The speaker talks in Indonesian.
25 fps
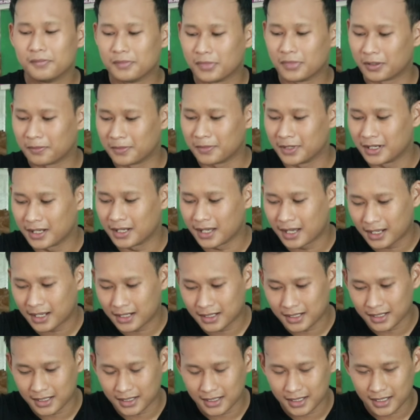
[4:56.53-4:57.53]

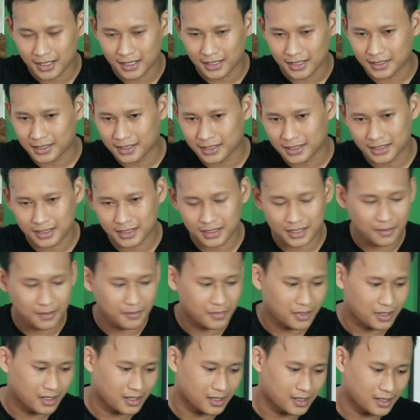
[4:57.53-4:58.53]
perbedaan dari Yannick
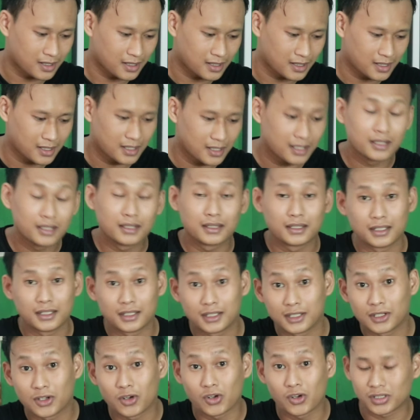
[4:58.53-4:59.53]
sama
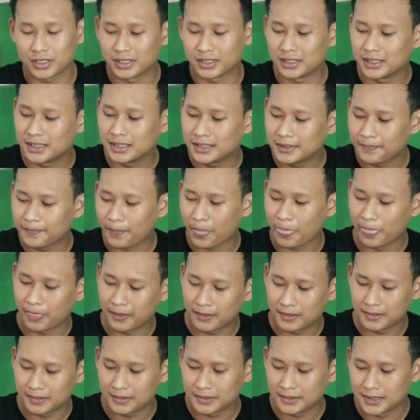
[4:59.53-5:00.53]
TT Course ini
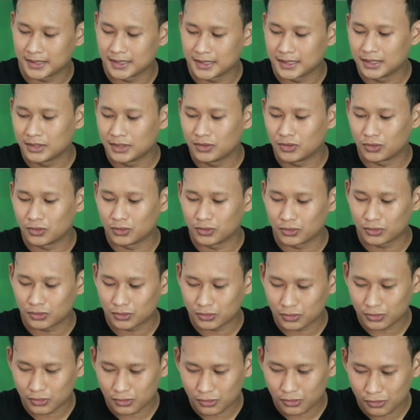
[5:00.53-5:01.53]

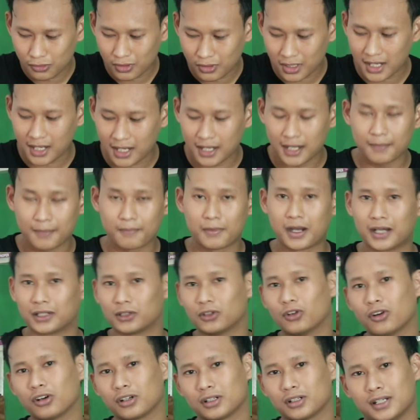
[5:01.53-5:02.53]
untuk ukuran
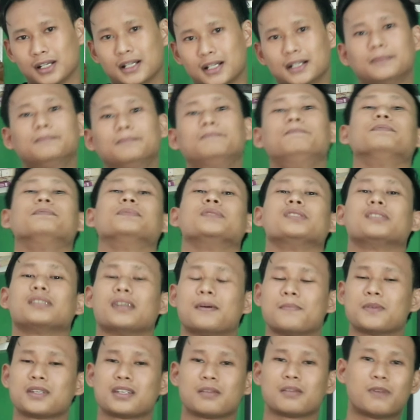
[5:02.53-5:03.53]
batoknya
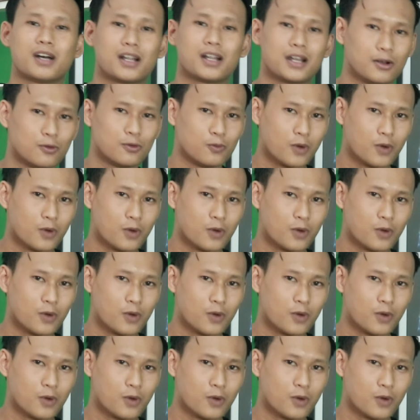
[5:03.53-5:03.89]
sama-sama ada